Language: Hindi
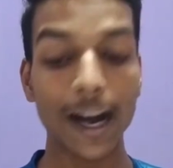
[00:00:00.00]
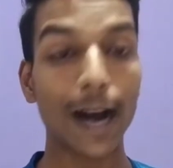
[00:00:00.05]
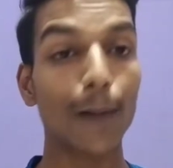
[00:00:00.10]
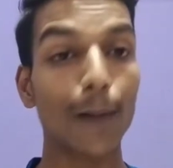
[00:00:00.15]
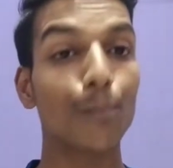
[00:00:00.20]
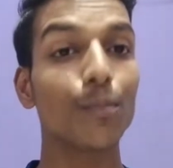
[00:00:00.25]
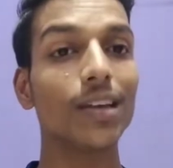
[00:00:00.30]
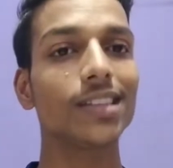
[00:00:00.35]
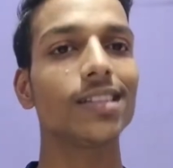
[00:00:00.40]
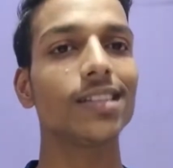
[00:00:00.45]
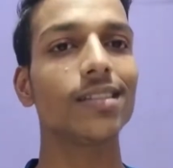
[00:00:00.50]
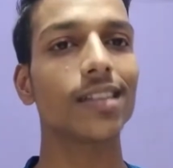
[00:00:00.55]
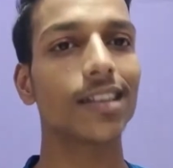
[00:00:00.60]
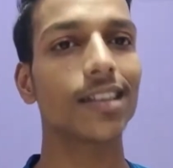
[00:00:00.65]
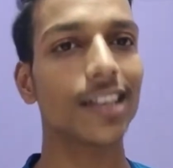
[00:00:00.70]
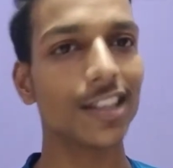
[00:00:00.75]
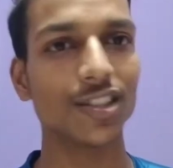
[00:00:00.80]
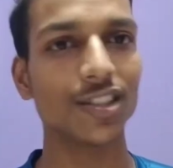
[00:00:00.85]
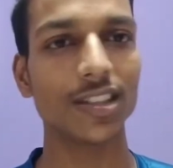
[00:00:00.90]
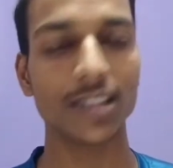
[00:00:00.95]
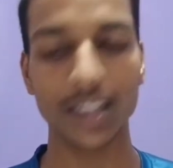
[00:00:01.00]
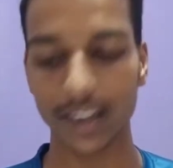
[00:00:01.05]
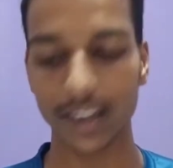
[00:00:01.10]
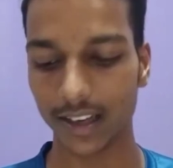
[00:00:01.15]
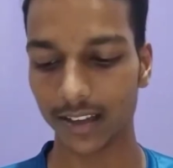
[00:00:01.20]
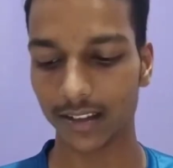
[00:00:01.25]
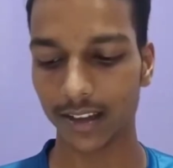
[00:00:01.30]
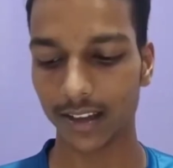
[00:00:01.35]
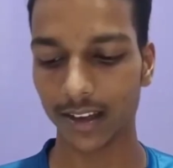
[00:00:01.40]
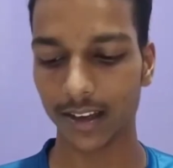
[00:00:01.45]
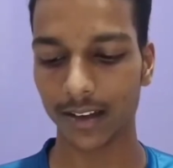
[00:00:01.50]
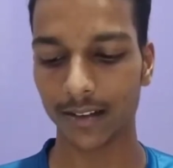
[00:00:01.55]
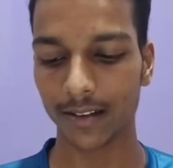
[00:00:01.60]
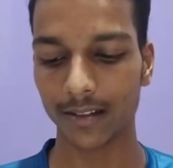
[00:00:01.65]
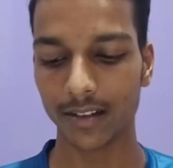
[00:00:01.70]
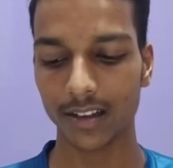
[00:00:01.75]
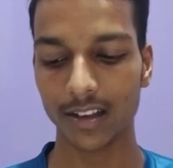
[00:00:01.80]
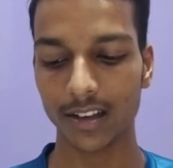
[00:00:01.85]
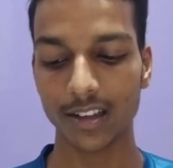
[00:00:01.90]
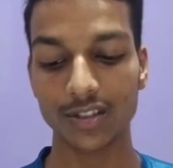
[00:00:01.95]
अपनी जिंदगी जीते रहते
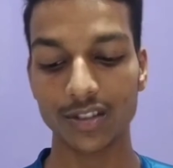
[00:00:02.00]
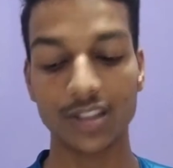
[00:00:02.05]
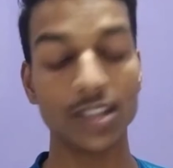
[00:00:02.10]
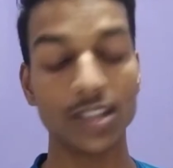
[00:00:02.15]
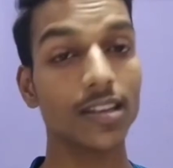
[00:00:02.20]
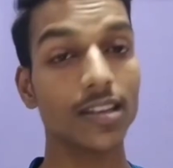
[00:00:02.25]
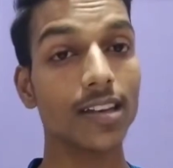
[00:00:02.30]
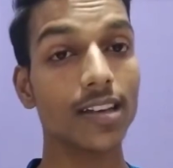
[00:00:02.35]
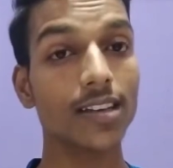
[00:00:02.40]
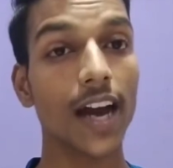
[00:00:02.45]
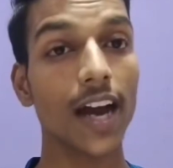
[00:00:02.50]
हैं जिसके